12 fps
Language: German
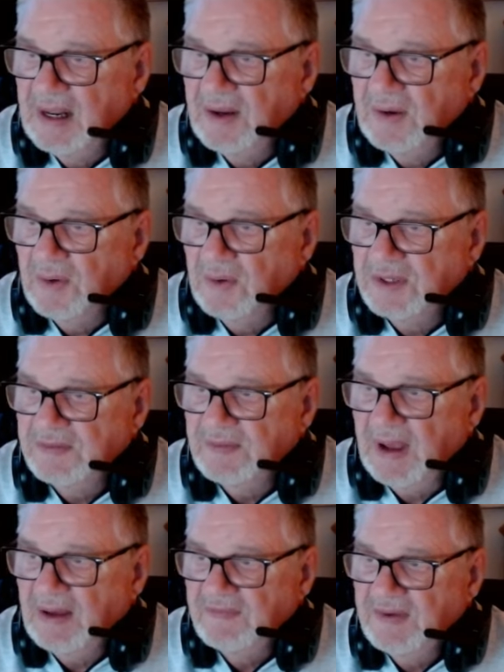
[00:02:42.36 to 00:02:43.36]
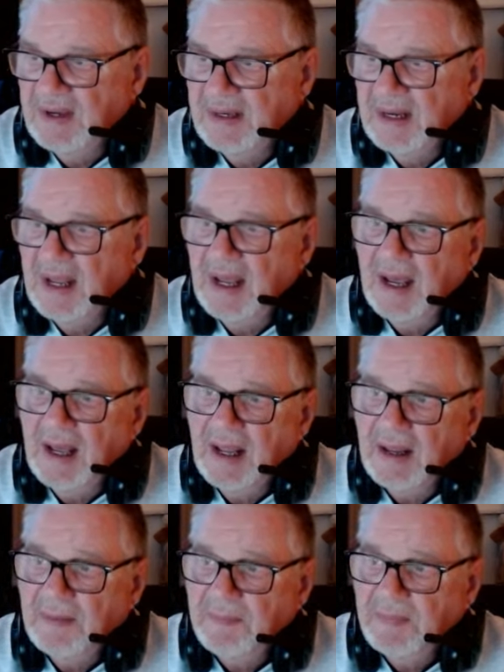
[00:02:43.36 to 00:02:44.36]
Und zwar wird
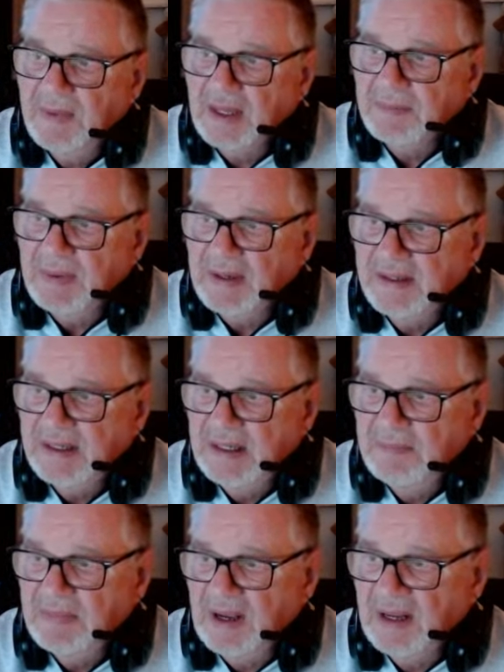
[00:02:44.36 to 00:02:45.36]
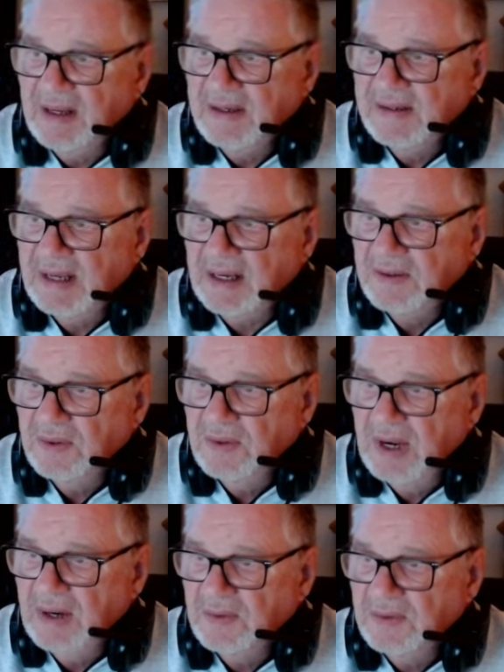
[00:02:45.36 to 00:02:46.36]
da das Benzin bei
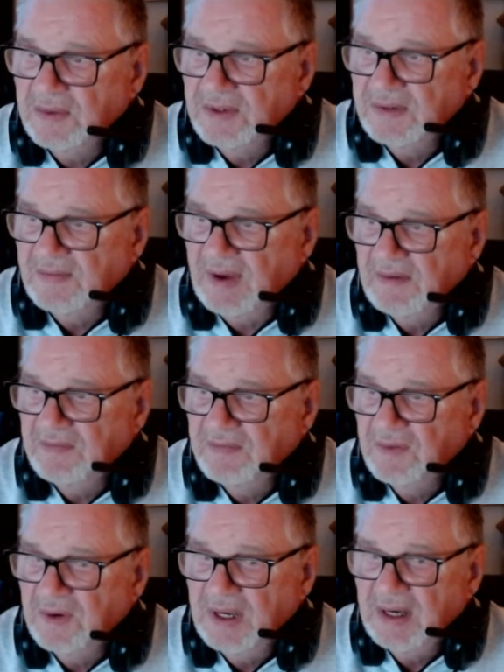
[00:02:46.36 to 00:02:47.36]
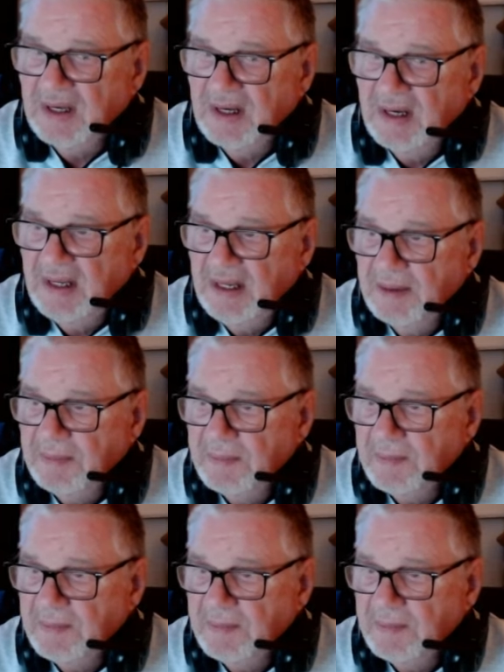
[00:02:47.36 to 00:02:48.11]
602 Forint liegen.